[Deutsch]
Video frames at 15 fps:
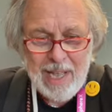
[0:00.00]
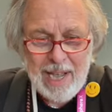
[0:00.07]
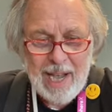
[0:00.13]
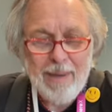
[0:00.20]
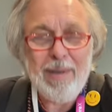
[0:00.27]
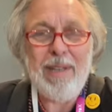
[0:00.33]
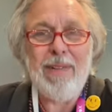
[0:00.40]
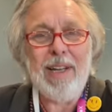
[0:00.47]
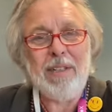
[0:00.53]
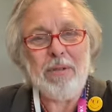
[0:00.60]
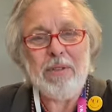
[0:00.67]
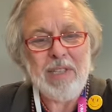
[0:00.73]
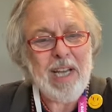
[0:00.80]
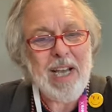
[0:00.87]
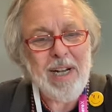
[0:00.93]
Aber ich war
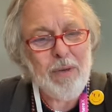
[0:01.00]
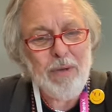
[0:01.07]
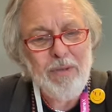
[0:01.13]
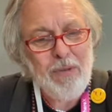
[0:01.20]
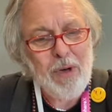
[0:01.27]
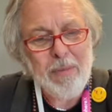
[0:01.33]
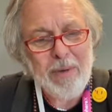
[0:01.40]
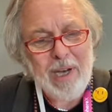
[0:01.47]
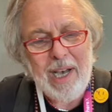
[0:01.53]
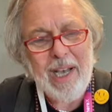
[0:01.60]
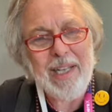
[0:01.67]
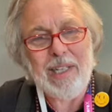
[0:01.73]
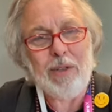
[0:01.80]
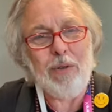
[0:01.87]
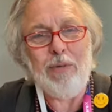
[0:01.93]
total
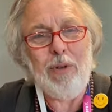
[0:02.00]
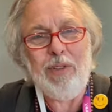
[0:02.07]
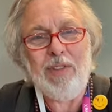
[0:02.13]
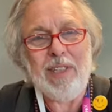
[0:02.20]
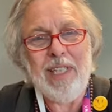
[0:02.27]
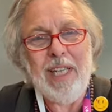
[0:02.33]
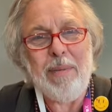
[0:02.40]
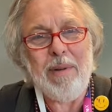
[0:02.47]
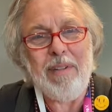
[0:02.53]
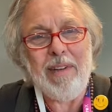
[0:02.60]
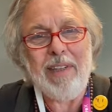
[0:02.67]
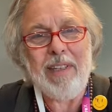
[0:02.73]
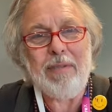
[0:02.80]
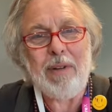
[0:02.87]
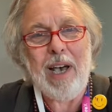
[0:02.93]
unvorbereitet und wusste nicht mehr,
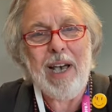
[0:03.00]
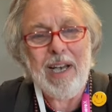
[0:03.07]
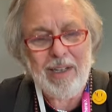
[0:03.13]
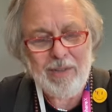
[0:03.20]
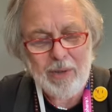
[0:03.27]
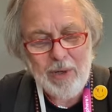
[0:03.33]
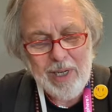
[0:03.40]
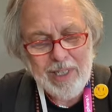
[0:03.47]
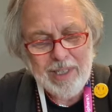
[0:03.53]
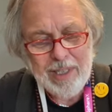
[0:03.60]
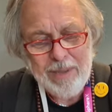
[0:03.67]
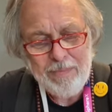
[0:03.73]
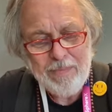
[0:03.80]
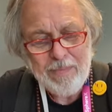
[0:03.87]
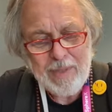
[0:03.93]
was ich fragen
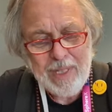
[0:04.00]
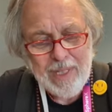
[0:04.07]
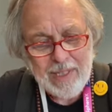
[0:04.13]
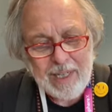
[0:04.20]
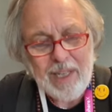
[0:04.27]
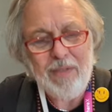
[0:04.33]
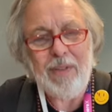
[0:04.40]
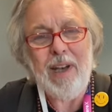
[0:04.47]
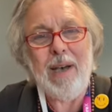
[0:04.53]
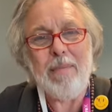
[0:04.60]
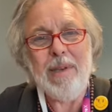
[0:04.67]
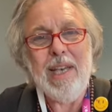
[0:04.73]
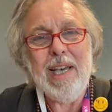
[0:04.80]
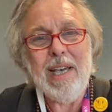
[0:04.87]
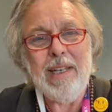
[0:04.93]
sollte. Das war
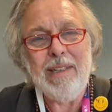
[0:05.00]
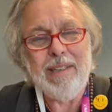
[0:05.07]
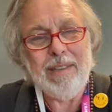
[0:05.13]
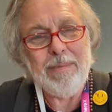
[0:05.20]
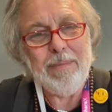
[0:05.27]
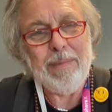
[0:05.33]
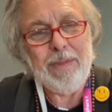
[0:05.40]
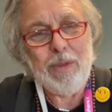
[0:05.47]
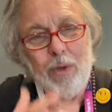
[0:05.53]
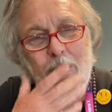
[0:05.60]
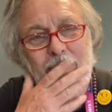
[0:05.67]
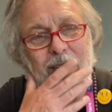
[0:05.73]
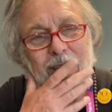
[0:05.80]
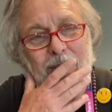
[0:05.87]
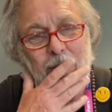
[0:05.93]
mir
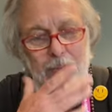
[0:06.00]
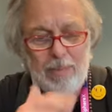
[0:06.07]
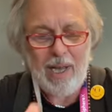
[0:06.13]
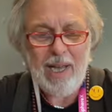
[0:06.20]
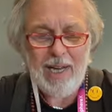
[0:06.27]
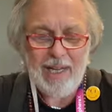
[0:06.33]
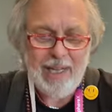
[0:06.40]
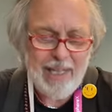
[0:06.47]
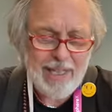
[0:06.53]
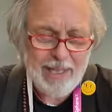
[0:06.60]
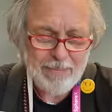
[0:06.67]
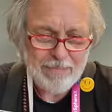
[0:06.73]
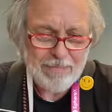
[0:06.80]
sowas von peinlich.